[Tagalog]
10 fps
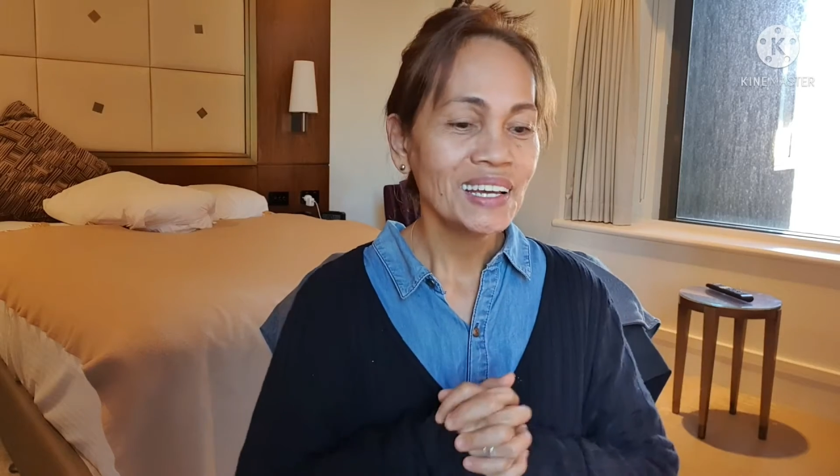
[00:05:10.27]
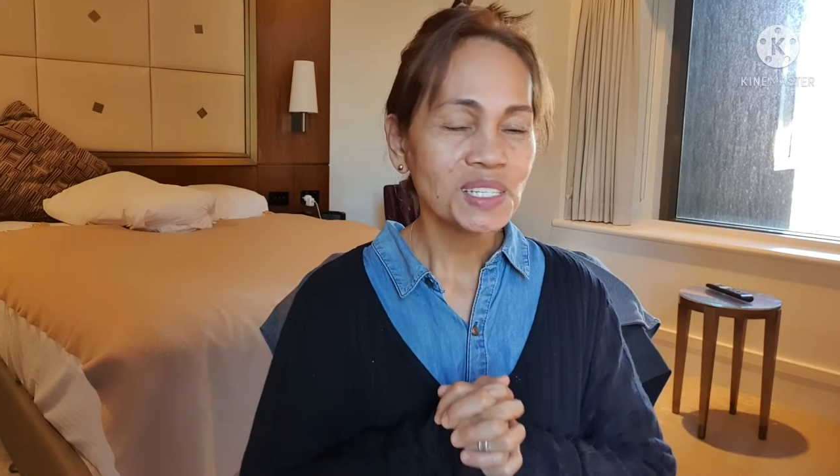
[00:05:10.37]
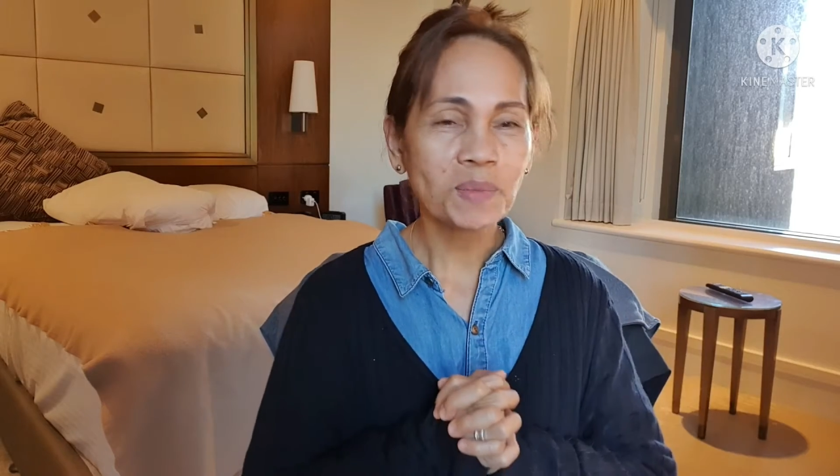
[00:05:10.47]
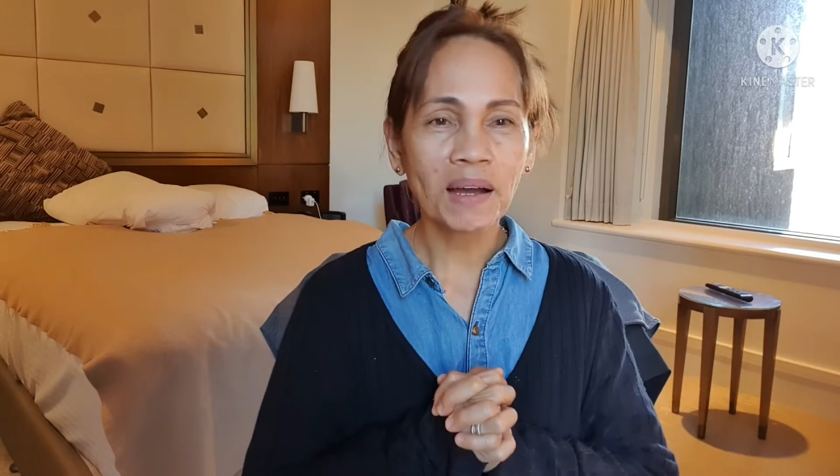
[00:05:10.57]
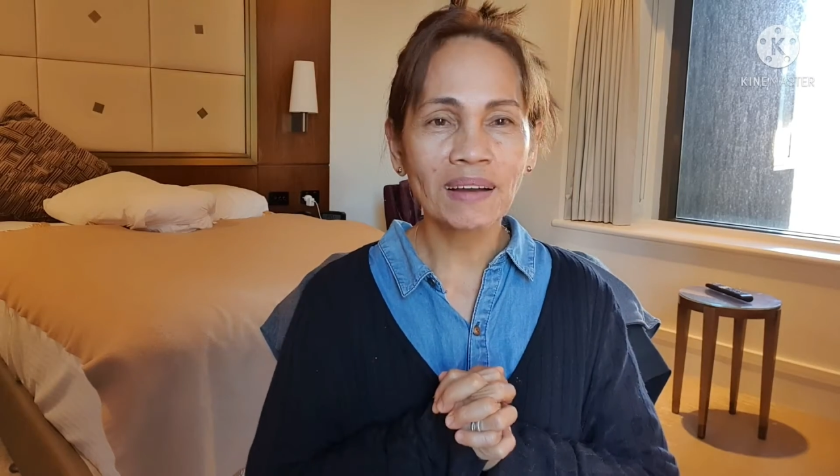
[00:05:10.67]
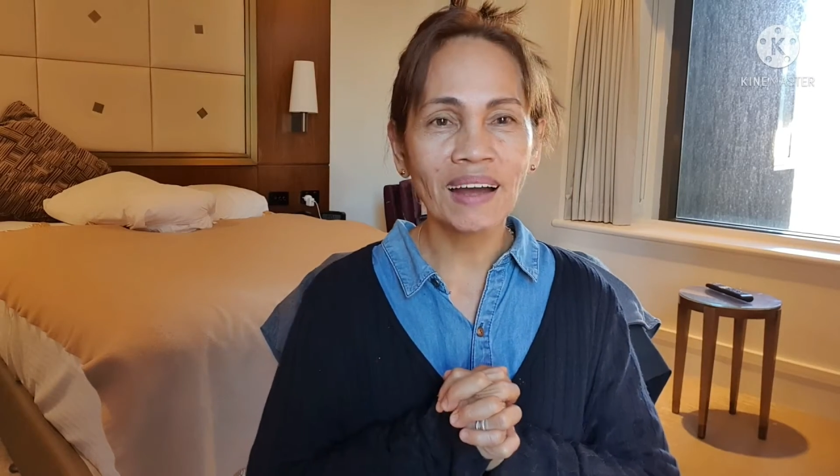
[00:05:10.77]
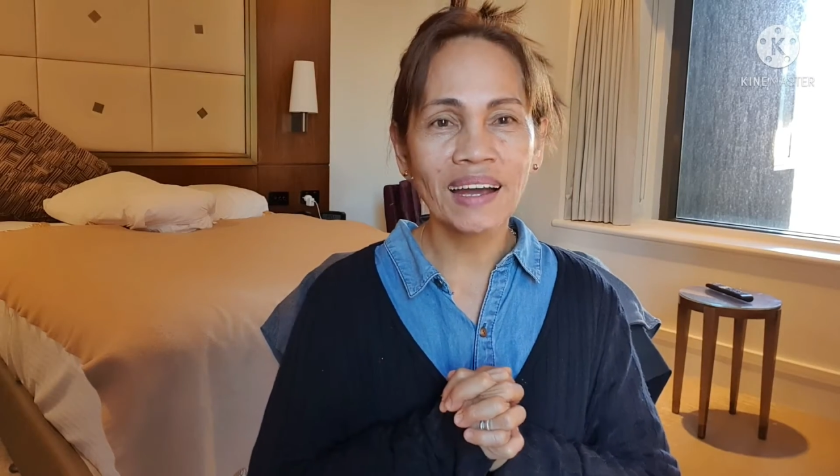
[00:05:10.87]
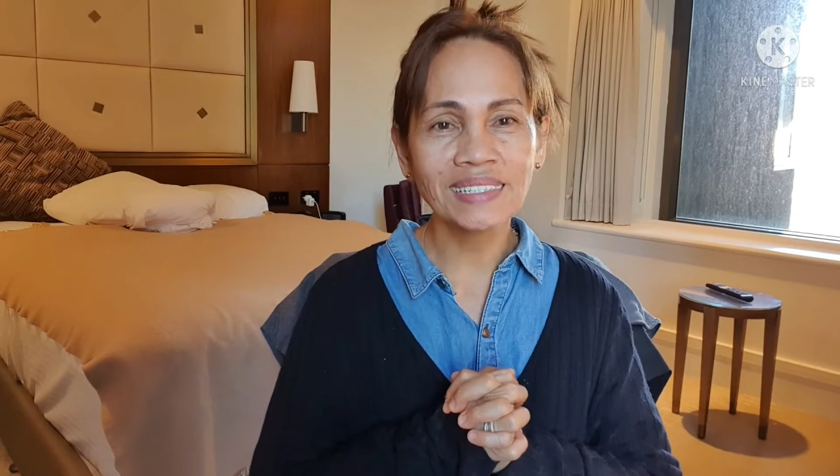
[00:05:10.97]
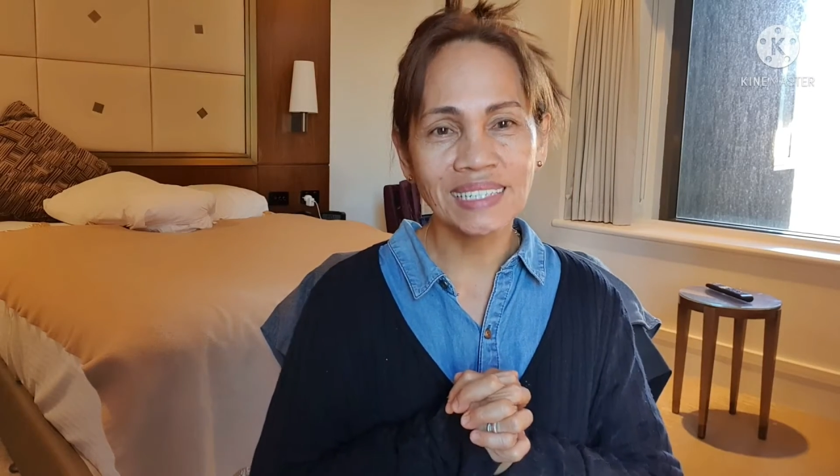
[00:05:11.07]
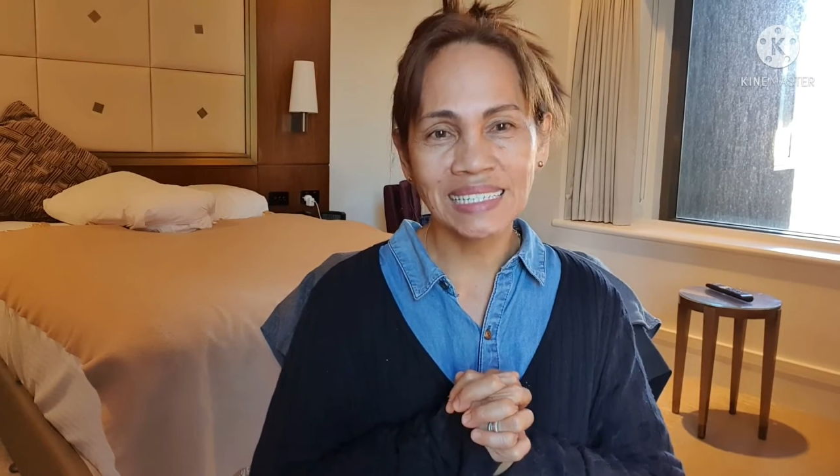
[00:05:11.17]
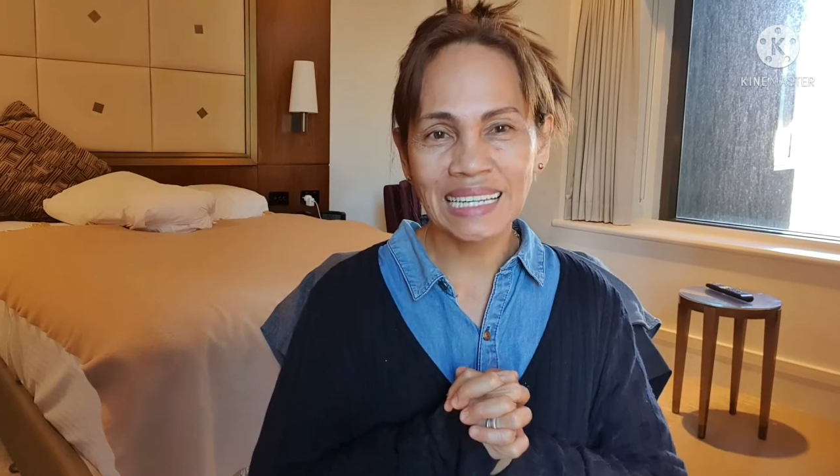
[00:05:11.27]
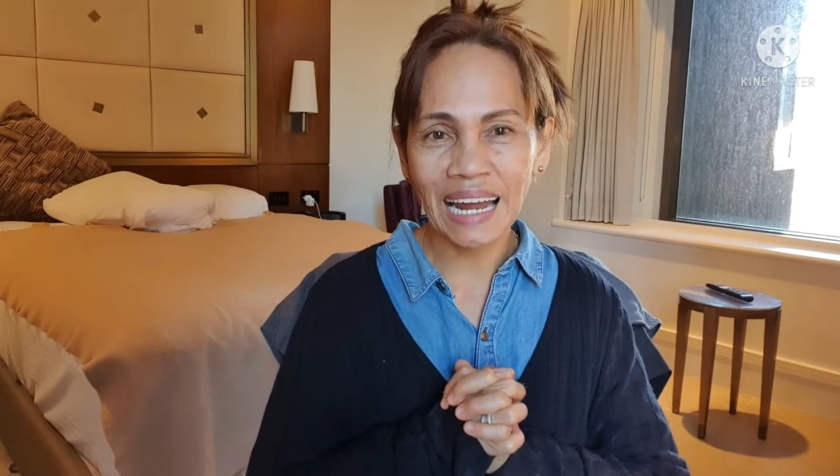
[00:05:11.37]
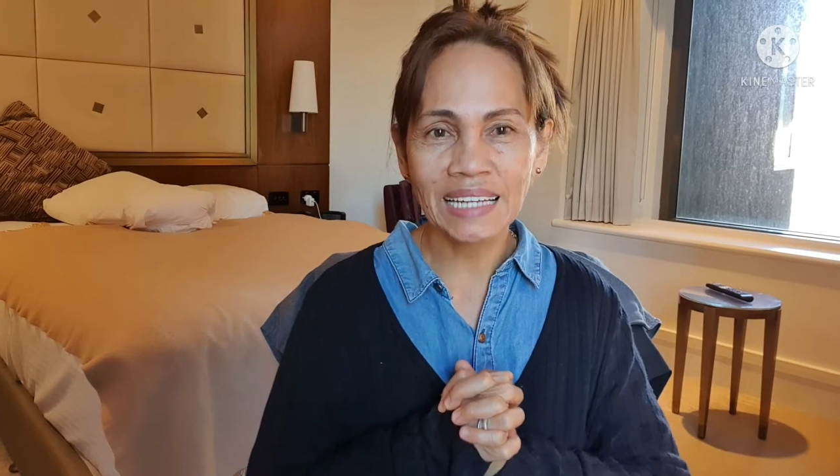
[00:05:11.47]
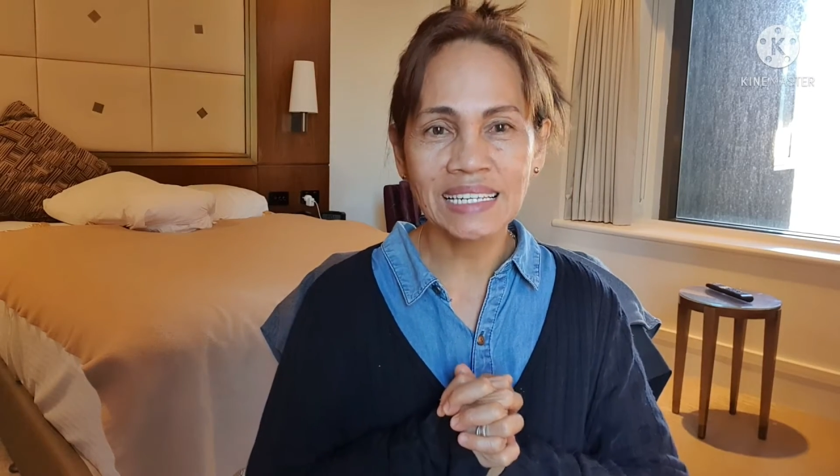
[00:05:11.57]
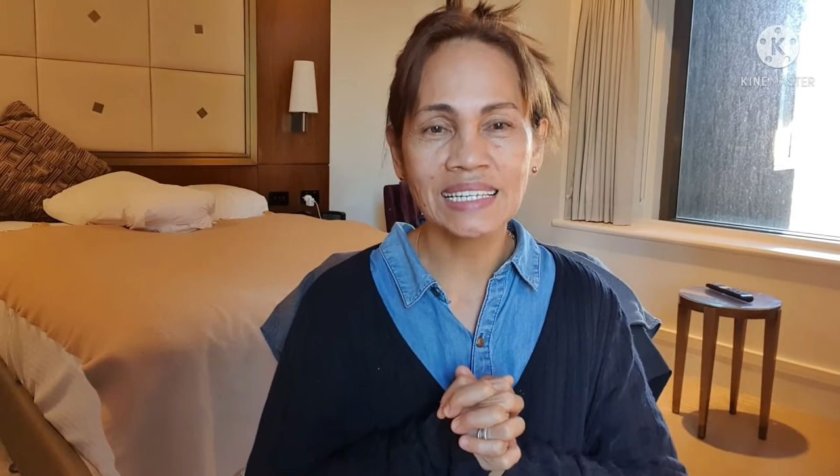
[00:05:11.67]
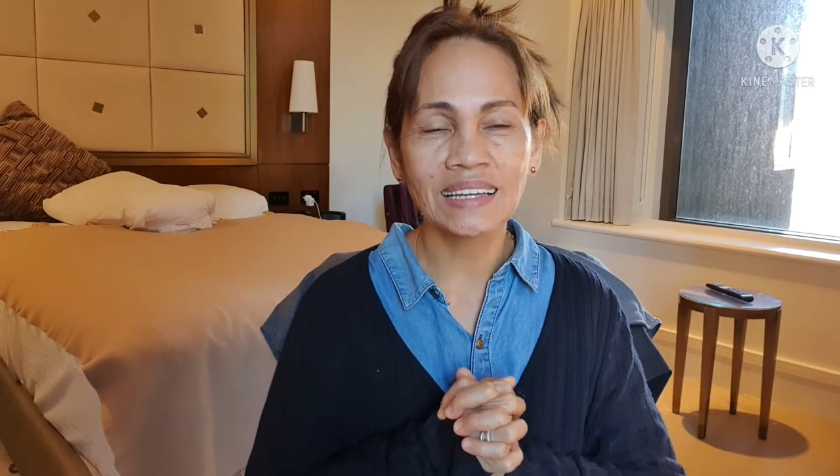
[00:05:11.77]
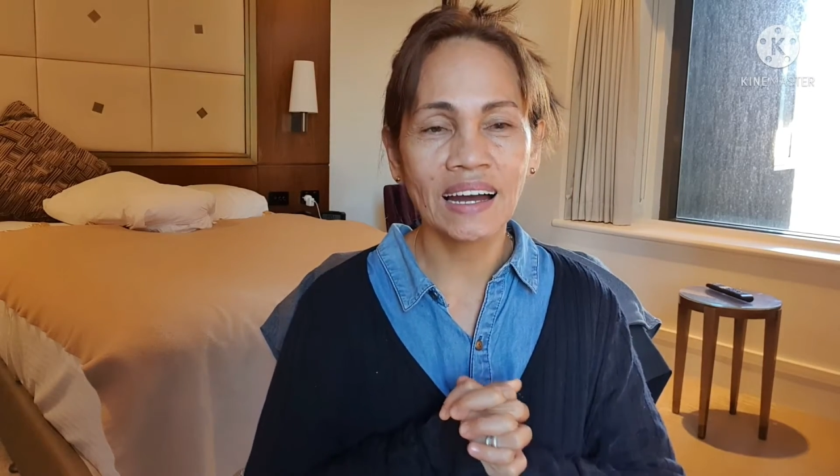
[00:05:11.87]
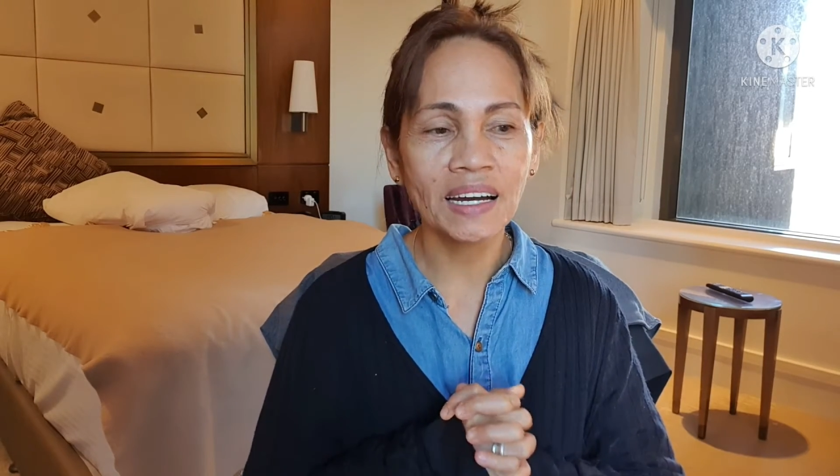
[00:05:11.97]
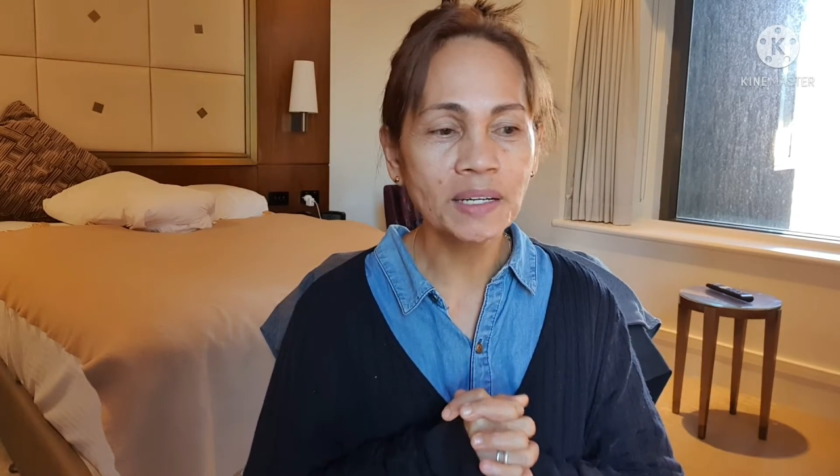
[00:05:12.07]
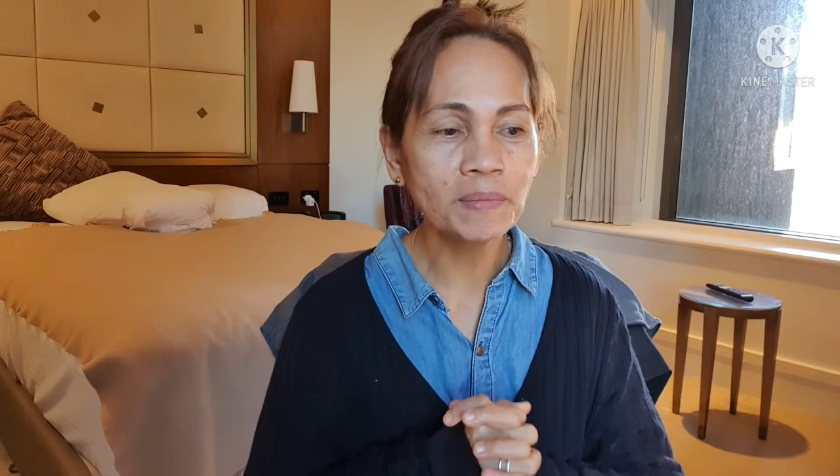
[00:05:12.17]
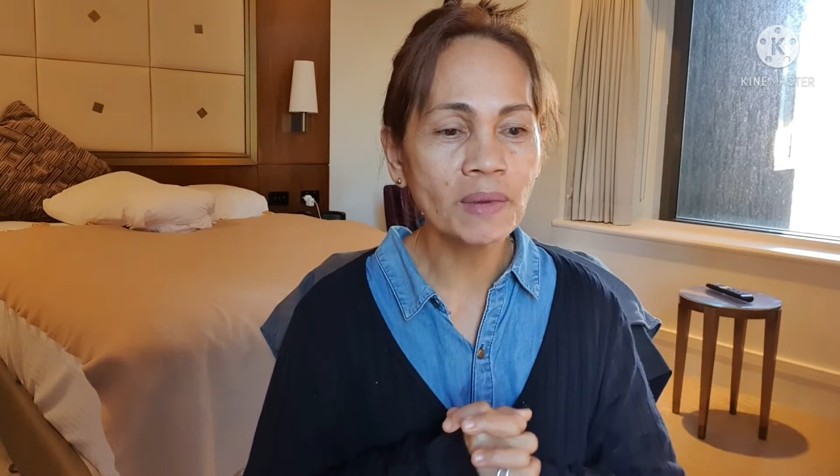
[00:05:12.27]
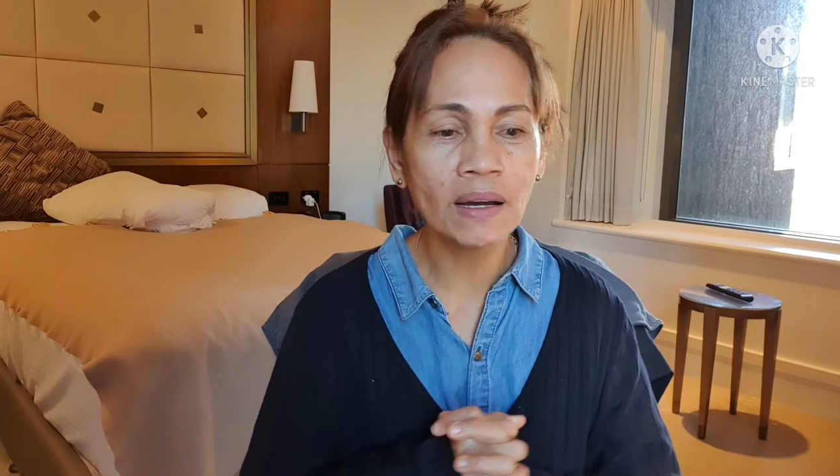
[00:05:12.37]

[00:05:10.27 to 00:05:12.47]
So mga guys, it's time.